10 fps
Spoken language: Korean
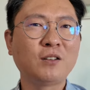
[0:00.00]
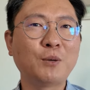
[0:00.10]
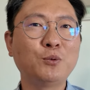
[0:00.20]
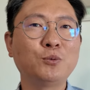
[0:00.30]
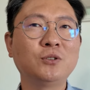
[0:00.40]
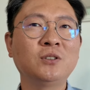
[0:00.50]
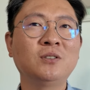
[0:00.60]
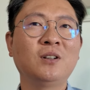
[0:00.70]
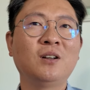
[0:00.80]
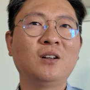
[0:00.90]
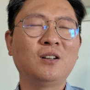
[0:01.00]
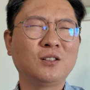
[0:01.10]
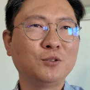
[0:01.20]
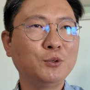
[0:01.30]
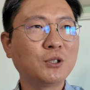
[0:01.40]
대부분은
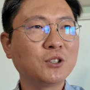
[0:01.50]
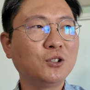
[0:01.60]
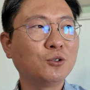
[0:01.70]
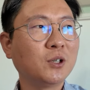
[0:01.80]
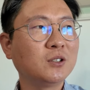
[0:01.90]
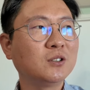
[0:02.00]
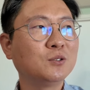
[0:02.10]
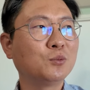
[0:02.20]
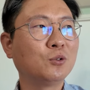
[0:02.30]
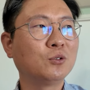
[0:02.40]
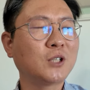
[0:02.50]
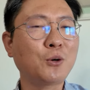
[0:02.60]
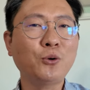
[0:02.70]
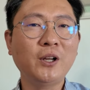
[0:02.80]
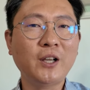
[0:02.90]
미국 같은 경우에는 뭐
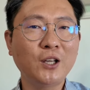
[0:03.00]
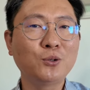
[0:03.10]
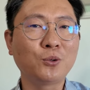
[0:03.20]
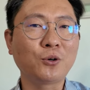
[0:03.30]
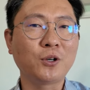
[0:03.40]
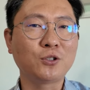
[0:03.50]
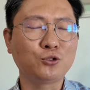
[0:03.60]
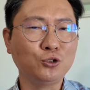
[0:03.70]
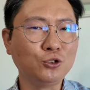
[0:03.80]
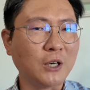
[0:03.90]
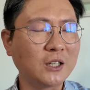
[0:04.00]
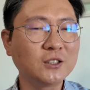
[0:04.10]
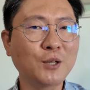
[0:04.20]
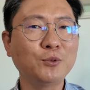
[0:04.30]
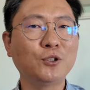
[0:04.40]
401k도 그렇고 해서 쭉 가는
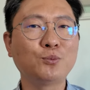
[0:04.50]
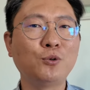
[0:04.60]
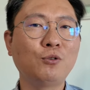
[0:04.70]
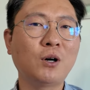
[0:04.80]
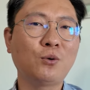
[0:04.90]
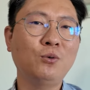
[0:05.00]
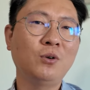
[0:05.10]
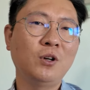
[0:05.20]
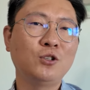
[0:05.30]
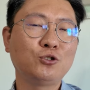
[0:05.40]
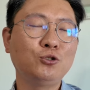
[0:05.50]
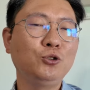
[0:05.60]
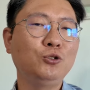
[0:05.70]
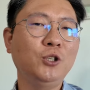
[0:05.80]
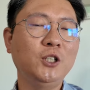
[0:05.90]
사람들도 불구하고
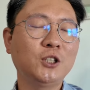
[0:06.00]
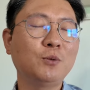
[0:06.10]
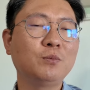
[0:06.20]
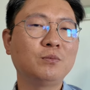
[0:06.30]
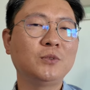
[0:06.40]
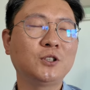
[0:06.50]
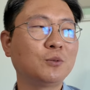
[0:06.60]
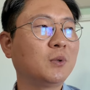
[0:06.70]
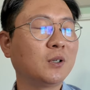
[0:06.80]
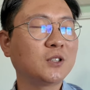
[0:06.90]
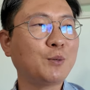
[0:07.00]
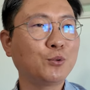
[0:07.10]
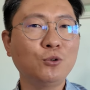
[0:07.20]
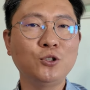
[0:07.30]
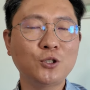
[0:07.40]
수익률이 2.4%?
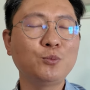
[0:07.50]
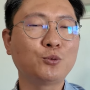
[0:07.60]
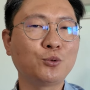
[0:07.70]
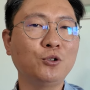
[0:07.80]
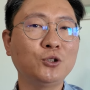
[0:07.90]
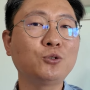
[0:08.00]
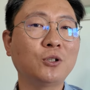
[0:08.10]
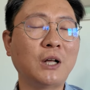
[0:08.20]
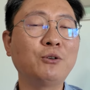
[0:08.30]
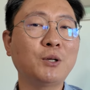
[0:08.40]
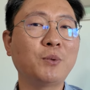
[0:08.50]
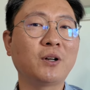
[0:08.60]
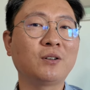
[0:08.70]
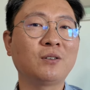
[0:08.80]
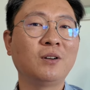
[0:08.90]
2.6%? 이 정도 나온단
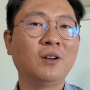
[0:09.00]
말이에요.